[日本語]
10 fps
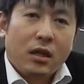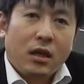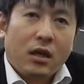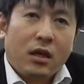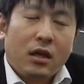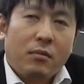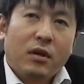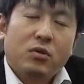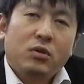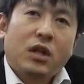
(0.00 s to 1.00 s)
で
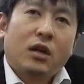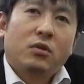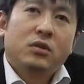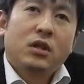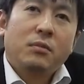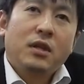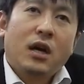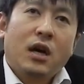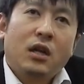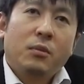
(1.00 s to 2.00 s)
まあ、そういったあの
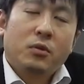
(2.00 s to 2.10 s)
セミナー